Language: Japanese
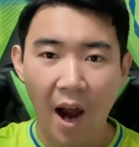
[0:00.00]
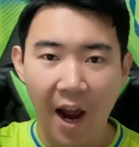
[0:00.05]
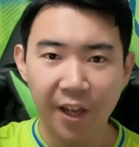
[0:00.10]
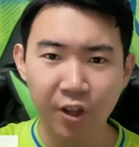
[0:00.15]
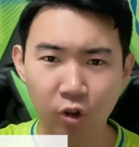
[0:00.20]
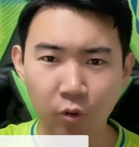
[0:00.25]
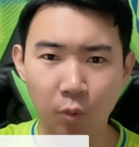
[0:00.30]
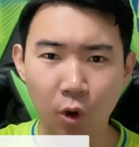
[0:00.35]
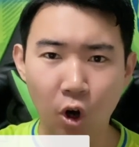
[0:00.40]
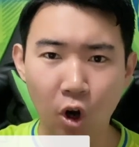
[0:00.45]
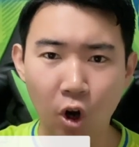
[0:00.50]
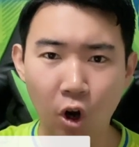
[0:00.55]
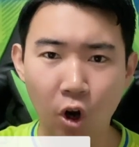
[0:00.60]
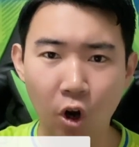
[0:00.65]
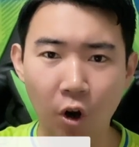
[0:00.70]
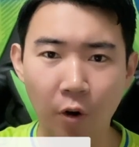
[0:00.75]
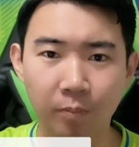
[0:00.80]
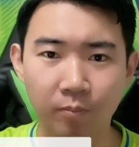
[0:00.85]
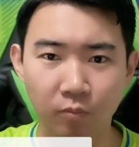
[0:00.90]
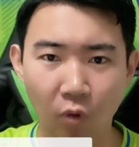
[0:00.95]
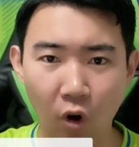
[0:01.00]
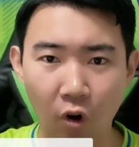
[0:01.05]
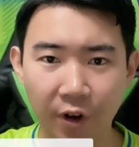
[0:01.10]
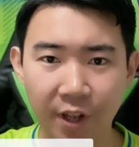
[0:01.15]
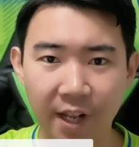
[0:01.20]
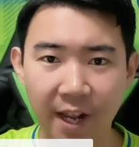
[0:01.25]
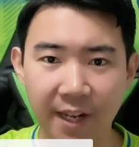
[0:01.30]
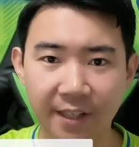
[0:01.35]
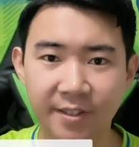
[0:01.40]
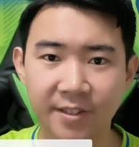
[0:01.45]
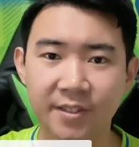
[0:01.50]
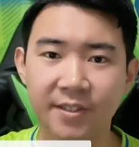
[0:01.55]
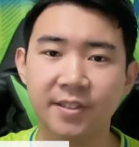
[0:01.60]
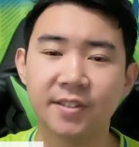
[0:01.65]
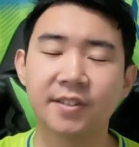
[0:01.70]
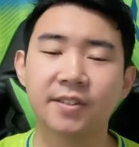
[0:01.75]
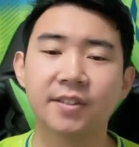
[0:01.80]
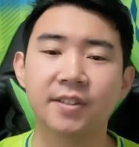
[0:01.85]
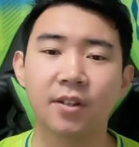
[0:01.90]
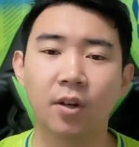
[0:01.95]
はいどうもー、もーりーで
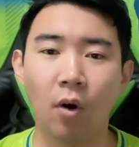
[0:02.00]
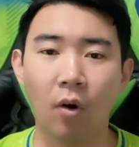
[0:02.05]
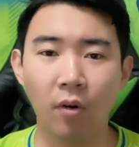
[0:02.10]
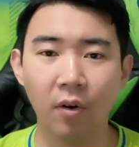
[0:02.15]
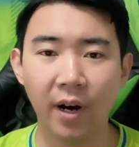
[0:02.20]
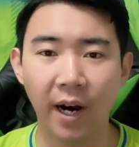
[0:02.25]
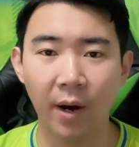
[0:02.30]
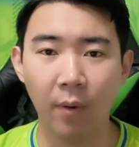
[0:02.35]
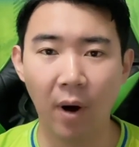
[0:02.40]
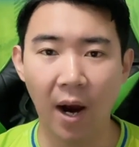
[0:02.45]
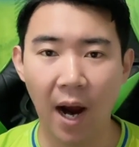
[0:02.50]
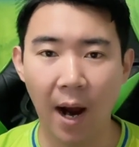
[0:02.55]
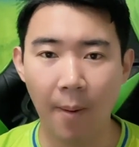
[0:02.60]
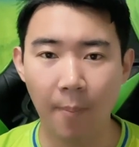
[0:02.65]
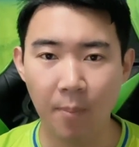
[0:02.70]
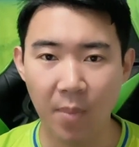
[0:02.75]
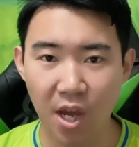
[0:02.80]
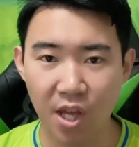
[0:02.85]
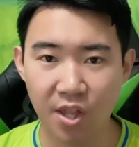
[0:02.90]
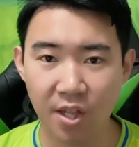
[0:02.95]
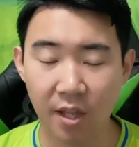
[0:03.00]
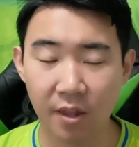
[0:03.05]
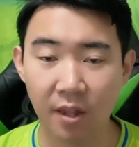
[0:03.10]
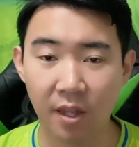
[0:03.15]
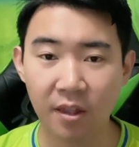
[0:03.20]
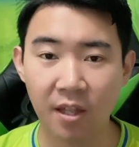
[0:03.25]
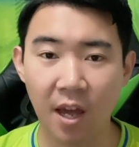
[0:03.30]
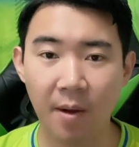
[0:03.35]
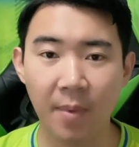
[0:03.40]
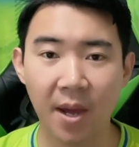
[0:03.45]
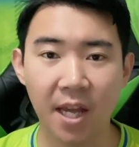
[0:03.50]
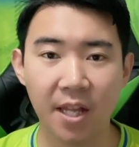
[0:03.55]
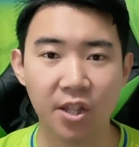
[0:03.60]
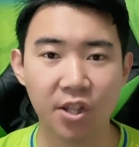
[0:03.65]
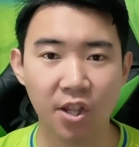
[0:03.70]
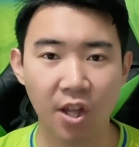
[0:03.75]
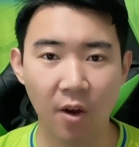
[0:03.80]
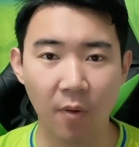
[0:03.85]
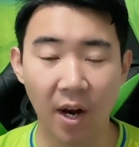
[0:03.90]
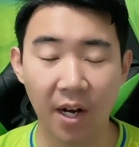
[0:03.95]
す。今回は明治安田生命
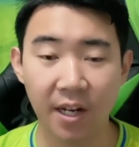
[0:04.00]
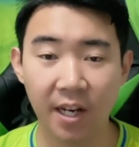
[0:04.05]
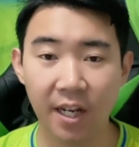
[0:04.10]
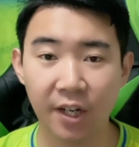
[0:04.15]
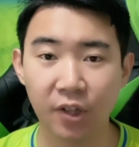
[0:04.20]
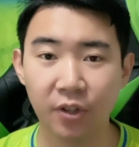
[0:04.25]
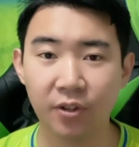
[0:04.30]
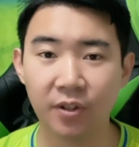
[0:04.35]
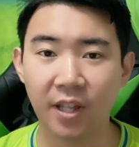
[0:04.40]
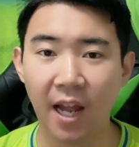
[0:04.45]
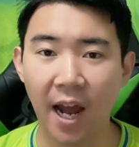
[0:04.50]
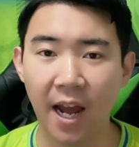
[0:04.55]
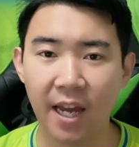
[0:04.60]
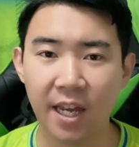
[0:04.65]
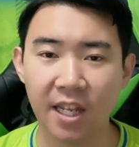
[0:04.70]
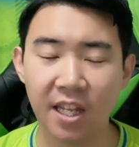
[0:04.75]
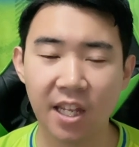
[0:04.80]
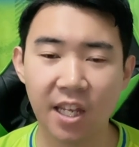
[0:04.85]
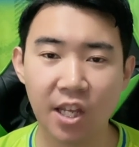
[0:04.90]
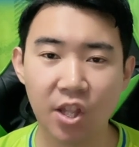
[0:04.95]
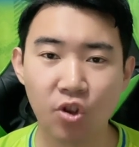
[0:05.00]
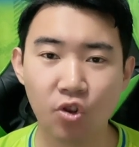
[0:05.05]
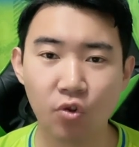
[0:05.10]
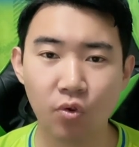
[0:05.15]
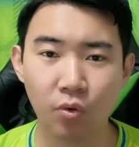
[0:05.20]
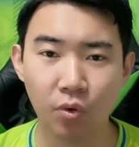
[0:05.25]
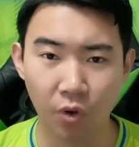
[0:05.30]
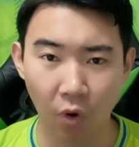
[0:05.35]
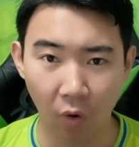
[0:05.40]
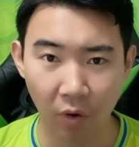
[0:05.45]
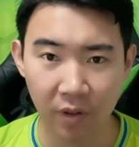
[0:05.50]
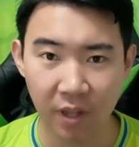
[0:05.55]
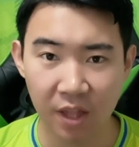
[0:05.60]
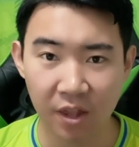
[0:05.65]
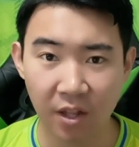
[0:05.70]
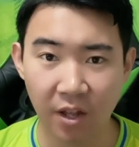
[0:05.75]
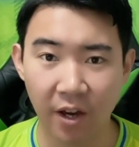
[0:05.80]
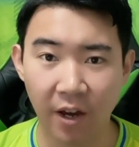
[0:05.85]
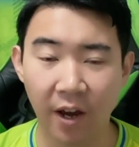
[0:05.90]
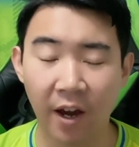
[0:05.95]
J1 リーグ第24
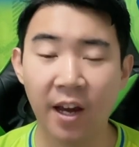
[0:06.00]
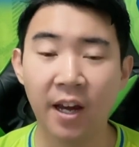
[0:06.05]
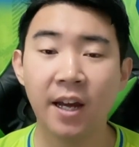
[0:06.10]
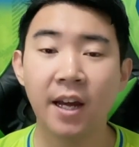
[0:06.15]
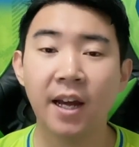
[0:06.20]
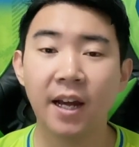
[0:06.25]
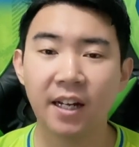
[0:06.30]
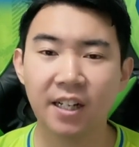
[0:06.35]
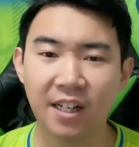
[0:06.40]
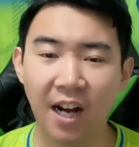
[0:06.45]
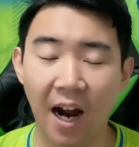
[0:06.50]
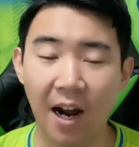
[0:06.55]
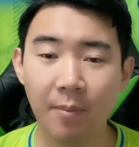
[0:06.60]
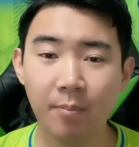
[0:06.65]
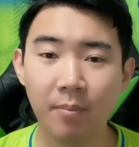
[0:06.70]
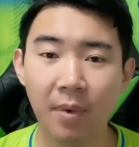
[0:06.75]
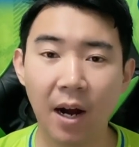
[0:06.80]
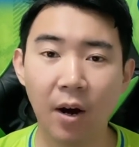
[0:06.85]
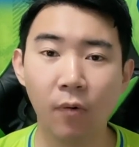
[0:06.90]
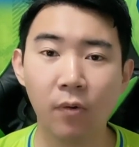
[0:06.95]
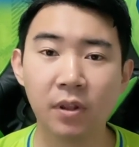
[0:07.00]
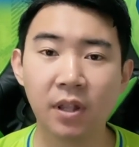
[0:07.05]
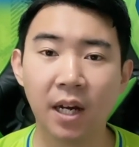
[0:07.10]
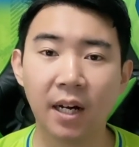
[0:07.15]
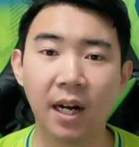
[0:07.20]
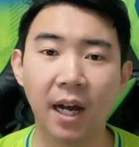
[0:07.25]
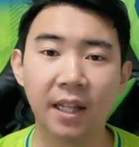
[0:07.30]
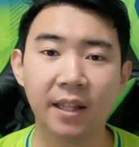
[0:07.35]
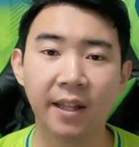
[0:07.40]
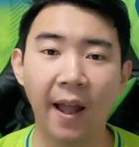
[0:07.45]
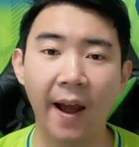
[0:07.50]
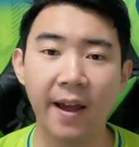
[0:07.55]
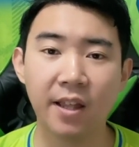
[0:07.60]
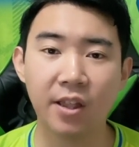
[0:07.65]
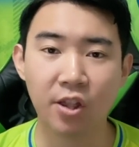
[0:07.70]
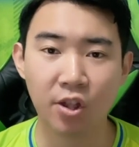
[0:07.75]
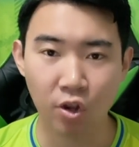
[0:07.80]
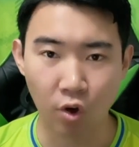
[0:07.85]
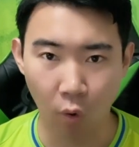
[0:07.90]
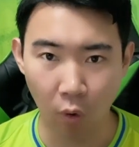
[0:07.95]
節、ガンバ大阪対
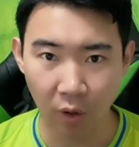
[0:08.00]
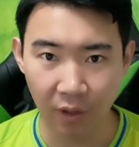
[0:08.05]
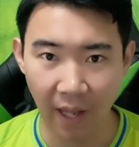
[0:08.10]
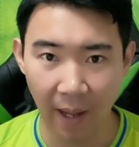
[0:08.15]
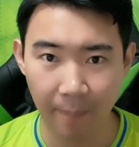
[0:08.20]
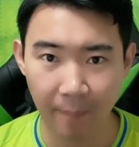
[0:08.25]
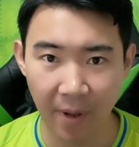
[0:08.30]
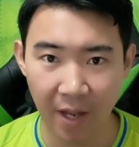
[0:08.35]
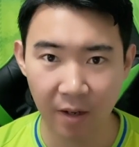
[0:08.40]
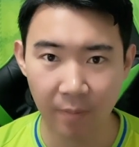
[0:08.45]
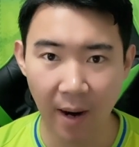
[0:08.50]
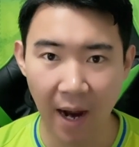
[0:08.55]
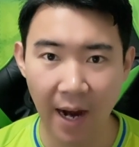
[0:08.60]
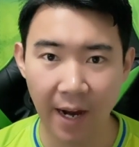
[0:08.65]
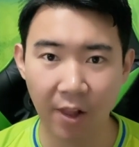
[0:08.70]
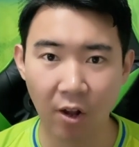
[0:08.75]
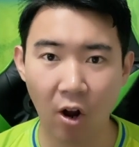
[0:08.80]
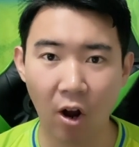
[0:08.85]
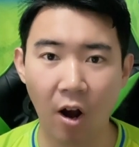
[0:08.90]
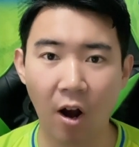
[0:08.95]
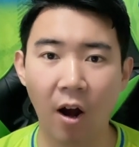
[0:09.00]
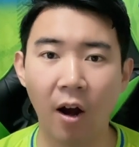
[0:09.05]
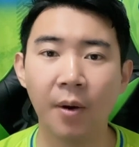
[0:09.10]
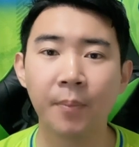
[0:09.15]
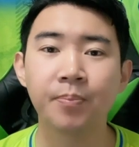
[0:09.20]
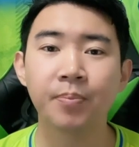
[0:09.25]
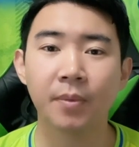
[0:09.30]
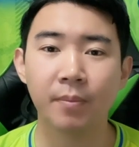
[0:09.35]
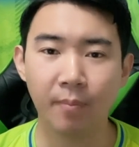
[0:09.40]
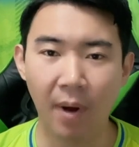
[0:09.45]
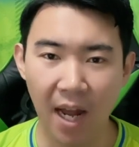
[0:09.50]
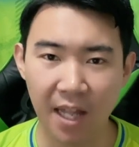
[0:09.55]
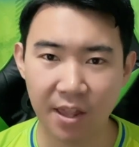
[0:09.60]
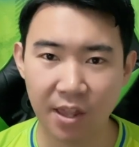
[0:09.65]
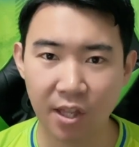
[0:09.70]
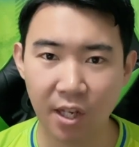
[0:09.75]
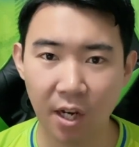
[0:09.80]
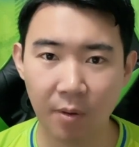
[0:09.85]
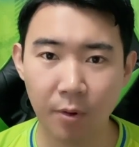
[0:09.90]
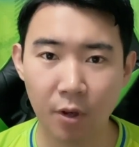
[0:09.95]
湘南ベルマーレの
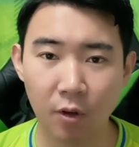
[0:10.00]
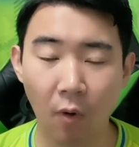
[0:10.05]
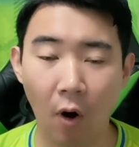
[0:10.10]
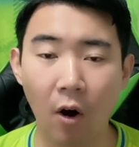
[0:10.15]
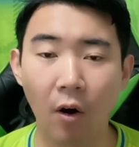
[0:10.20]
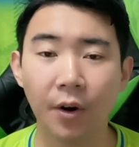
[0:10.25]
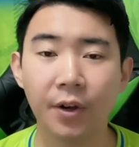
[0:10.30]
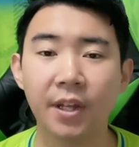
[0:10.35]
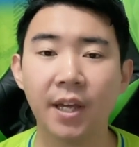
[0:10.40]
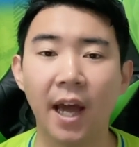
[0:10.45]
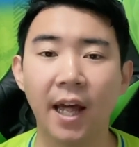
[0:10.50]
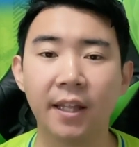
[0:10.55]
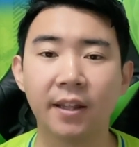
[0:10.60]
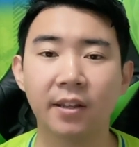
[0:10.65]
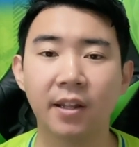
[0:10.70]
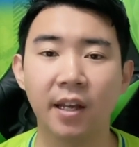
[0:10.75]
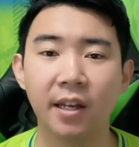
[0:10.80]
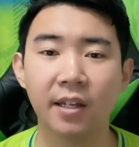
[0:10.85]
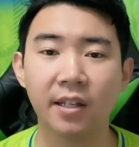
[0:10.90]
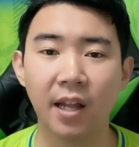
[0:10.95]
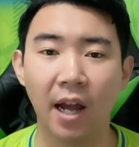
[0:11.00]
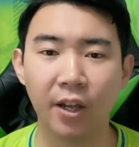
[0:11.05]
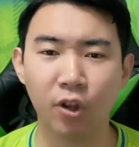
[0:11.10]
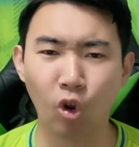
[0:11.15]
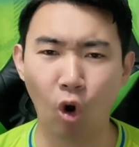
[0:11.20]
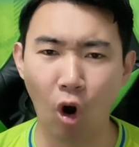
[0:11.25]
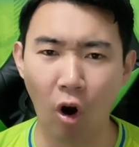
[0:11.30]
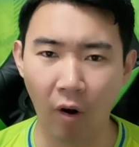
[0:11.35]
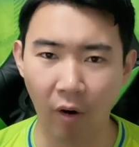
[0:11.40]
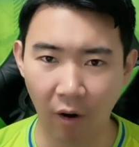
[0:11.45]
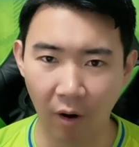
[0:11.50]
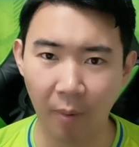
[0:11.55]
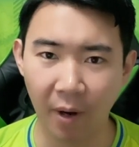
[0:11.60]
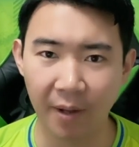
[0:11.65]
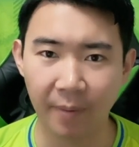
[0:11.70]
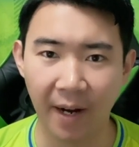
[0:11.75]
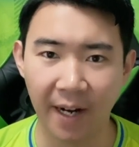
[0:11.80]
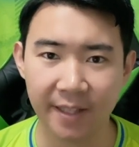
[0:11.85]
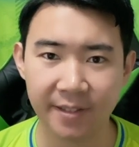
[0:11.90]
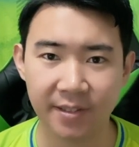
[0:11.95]
マッチレビューをやっていきたいと思
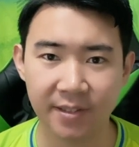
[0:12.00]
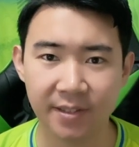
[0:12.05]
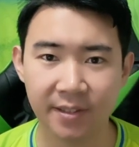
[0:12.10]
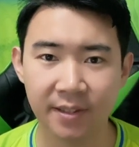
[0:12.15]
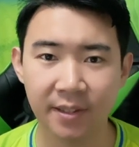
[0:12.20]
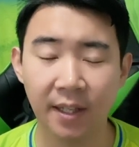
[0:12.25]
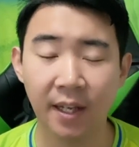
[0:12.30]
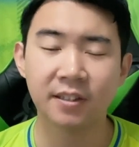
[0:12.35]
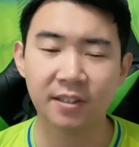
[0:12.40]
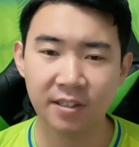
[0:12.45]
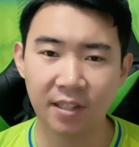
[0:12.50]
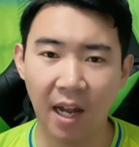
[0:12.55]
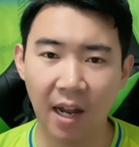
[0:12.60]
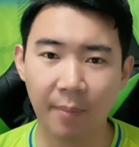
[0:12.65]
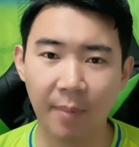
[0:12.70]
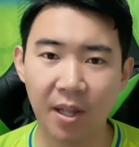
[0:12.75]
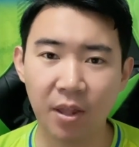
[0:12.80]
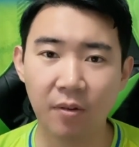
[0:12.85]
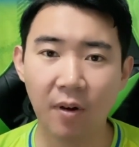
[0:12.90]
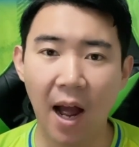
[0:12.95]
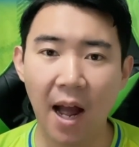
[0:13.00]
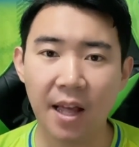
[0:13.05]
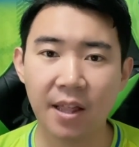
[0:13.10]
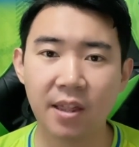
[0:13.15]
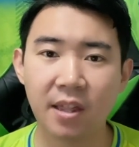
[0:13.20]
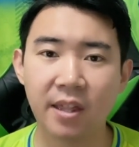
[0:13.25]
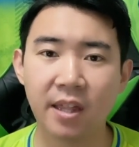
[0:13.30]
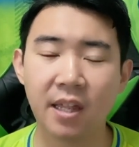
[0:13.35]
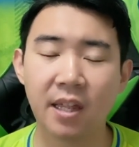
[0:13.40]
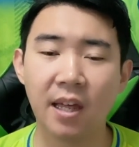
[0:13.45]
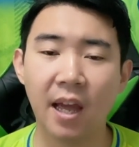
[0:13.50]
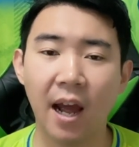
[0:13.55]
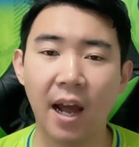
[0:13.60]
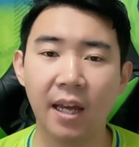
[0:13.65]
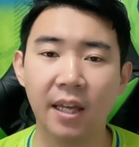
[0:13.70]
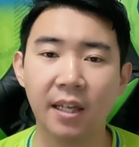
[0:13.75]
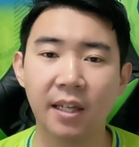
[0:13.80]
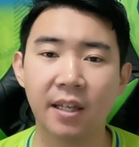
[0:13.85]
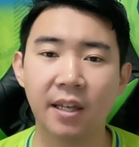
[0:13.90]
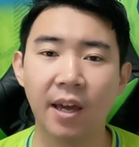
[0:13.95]
います。さあ、まずは試合
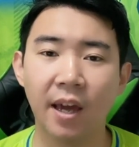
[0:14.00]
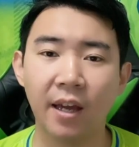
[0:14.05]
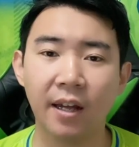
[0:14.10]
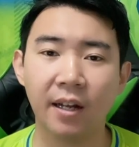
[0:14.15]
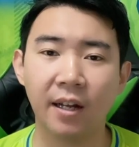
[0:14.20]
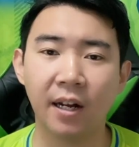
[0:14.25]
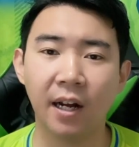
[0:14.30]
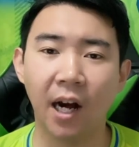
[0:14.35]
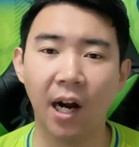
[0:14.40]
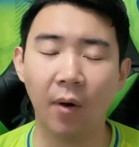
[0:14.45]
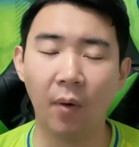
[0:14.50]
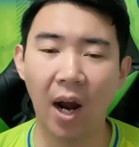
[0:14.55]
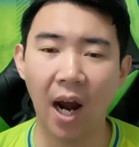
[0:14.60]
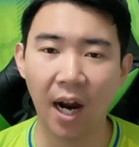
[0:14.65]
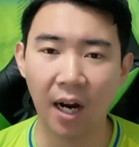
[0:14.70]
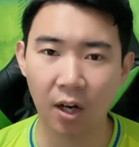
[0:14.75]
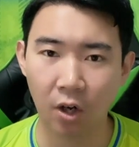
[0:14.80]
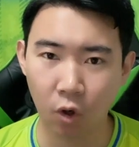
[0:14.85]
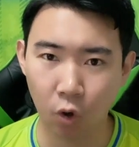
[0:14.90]
結果は